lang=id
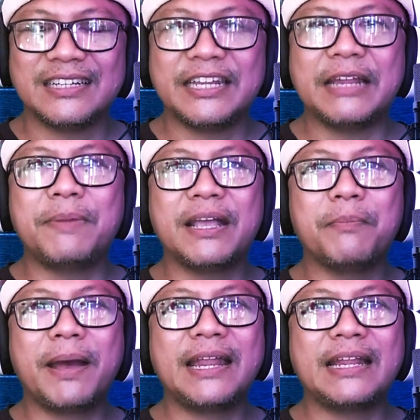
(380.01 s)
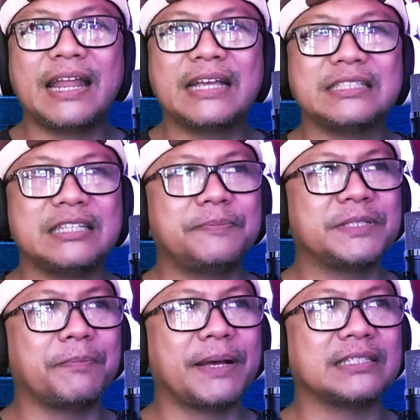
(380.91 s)
Dan bagaimana nasib
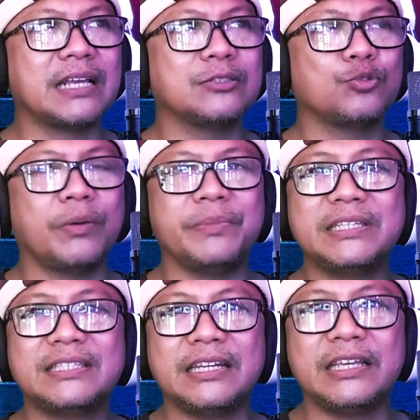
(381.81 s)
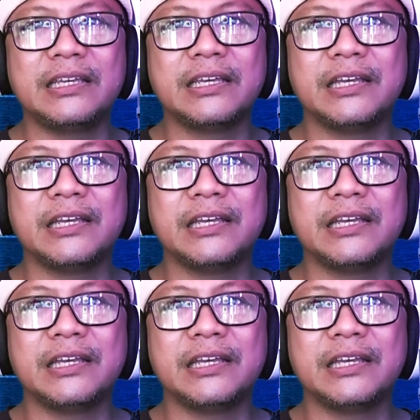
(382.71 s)
sepasang suami istri